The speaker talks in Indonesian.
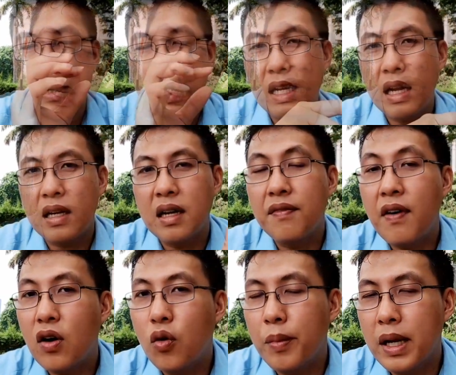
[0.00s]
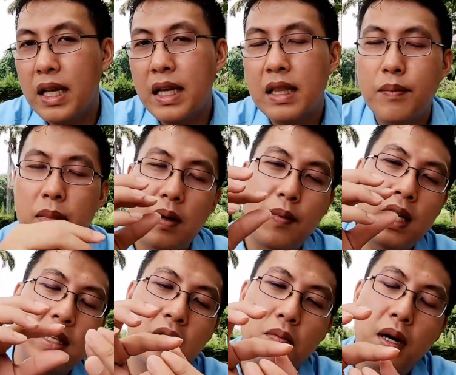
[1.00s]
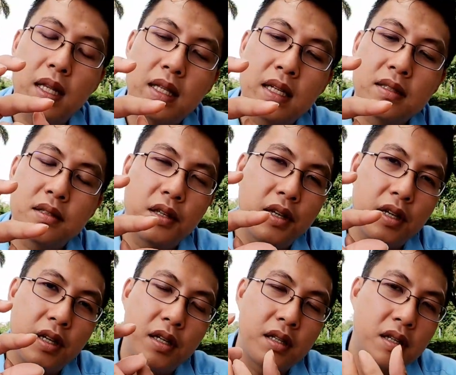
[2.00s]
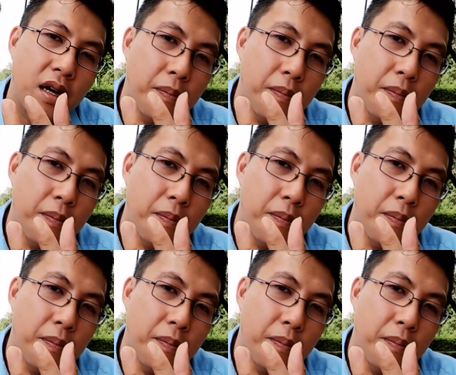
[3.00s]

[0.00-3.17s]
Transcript: Jadi karena vakum ini ya teman-teman terbatas di